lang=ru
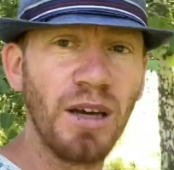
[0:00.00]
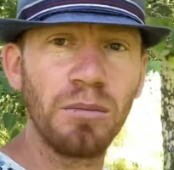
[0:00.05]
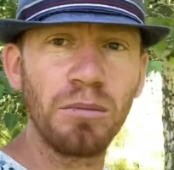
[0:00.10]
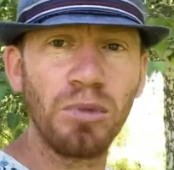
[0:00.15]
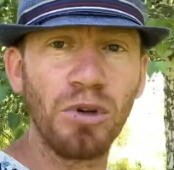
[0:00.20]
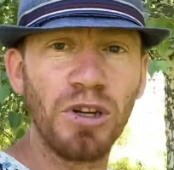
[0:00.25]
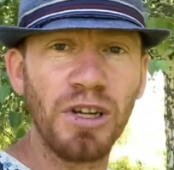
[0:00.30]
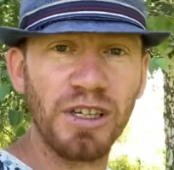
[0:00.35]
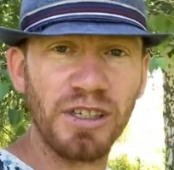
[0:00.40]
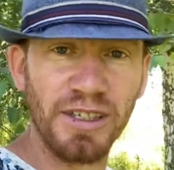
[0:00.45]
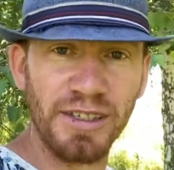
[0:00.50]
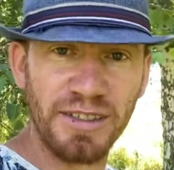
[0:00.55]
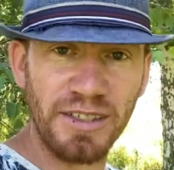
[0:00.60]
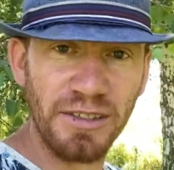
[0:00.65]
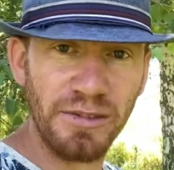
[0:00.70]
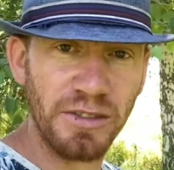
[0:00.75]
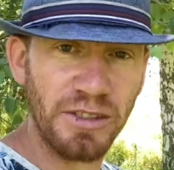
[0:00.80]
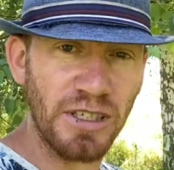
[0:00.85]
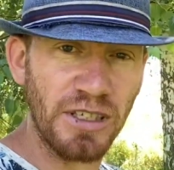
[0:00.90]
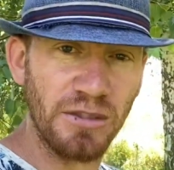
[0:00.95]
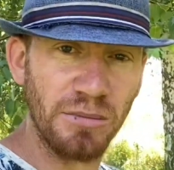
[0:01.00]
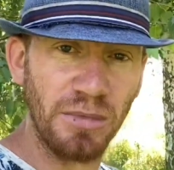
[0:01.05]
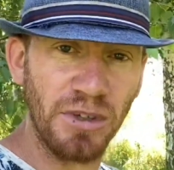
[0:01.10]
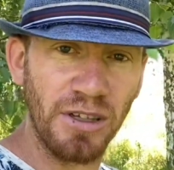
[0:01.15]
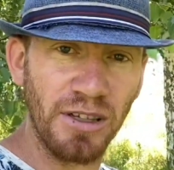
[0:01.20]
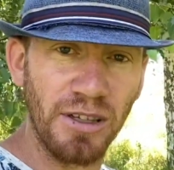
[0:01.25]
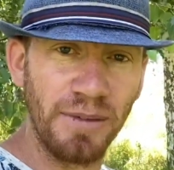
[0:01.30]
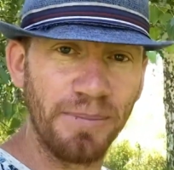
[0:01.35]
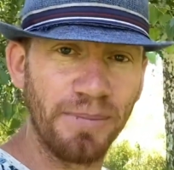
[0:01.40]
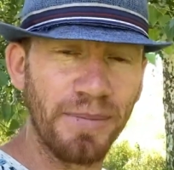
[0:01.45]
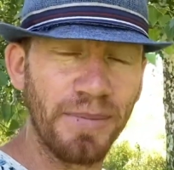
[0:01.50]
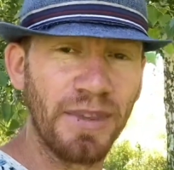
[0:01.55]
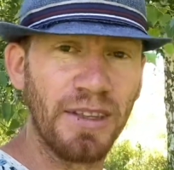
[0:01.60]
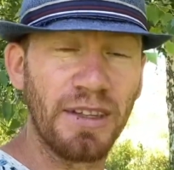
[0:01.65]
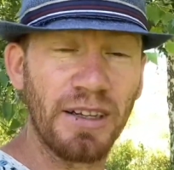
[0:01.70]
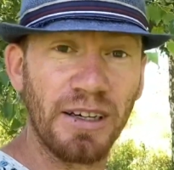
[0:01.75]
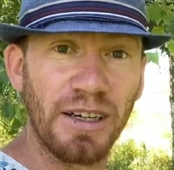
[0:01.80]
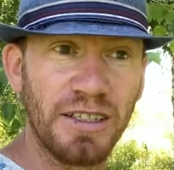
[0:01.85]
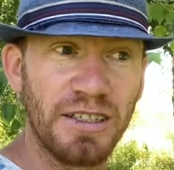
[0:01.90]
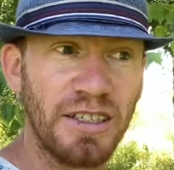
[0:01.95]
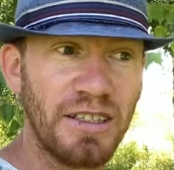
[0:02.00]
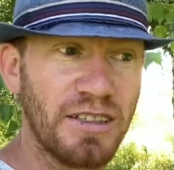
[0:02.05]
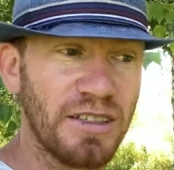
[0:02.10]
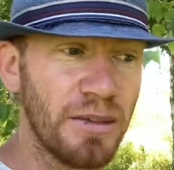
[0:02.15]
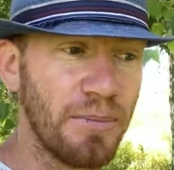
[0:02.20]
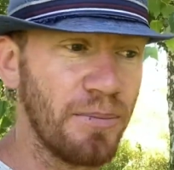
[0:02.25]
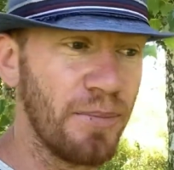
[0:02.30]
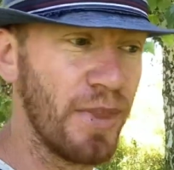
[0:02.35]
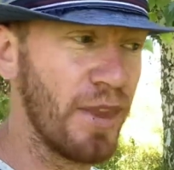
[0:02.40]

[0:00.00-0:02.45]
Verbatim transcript: Более красиво здесь было находиться.